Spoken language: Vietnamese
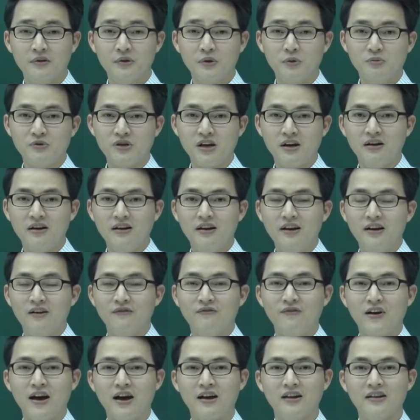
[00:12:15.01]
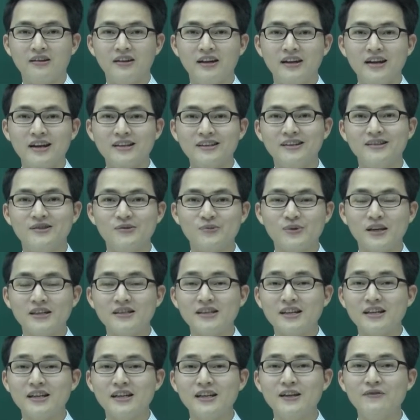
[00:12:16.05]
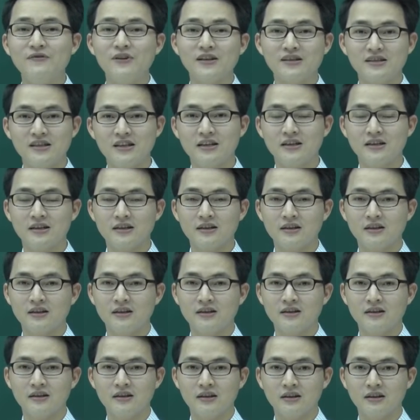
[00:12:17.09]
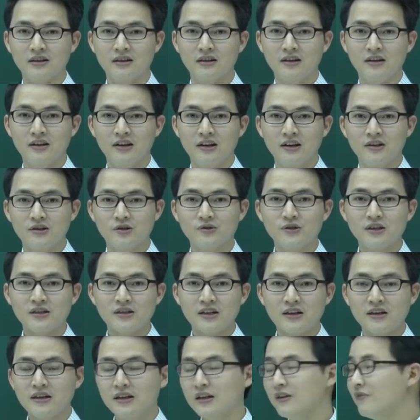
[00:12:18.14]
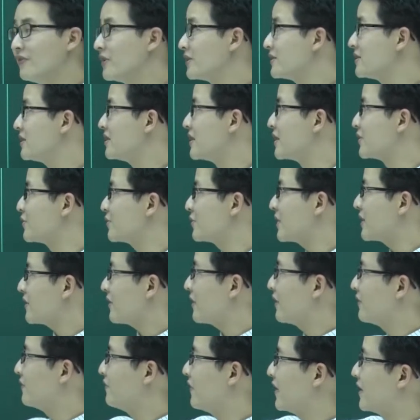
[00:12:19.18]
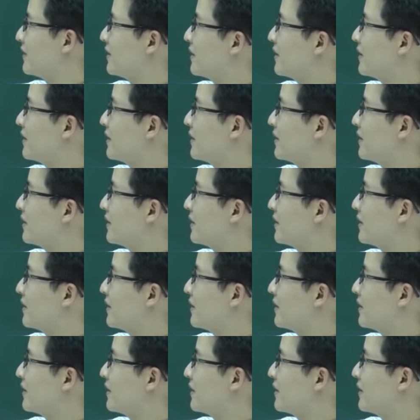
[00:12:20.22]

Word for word: Được chưa? Và đến đây thì chúng ta sẽ nghĩ đến việc gì? Chúng ta sẽ nghĩ đến việc gì để chúng ta cần phải